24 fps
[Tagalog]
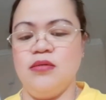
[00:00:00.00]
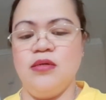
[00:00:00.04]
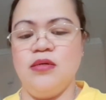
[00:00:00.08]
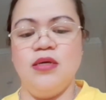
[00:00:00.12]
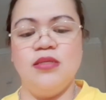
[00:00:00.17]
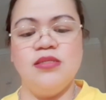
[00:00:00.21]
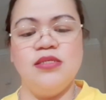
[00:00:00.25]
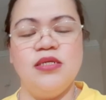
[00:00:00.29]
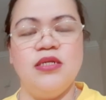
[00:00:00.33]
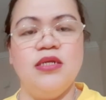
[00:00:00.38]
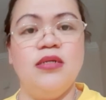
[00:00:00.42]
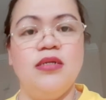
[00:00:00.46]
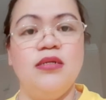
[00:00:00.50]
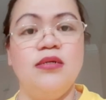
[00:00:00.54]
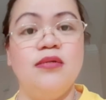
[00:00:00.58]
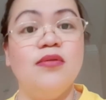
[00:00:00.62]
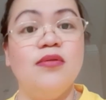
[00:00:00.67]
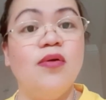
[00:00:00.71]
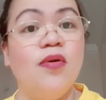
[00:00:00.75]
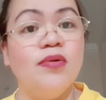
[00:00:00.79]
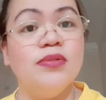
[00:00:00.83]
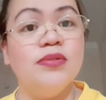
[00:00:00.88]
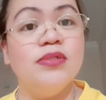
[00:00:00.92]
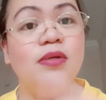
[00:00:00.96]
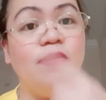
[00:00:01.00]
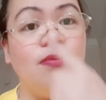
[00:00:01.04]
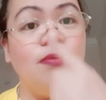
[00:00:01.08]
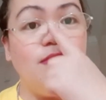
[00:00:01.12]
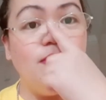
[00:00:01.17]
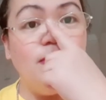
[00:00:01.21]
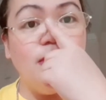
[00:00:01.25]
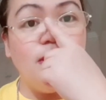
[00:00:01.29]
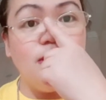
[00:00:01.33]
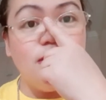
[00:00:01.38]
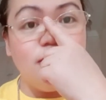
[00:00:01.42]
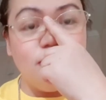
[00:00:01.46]
Kasi nandito ako sa
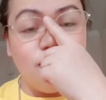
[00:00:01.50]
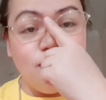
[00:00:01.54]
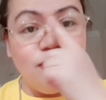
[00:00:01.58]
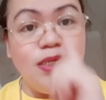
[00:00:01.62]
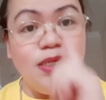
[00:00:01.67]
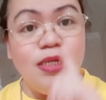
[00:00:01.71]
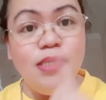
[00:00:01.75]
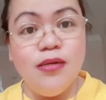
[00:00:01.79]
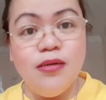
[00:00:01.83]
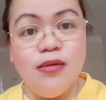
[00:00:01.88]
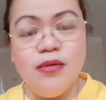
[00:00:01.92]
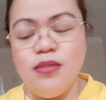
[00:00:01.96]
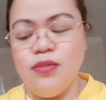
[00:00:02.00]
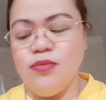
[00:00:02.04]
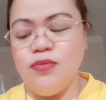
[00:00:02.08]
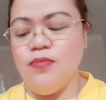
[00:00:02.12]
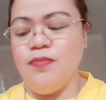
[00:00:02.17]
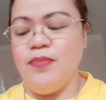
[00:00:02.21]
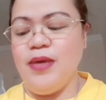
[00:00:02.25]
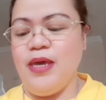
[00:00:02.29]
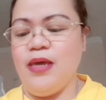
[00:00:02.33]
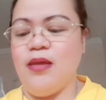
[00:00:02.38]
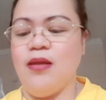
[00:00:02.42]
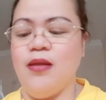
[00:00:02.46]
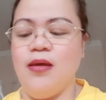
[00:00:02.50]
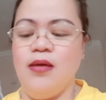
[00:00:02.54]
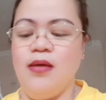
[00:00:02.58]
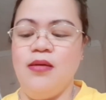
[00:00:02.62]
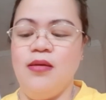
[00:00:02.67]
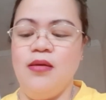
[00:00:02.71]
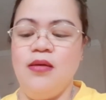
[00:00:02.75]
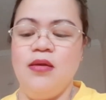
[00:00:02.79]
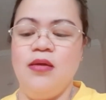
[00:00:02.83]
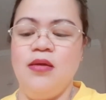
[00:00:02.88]
Kuwait, so dinar yung pera.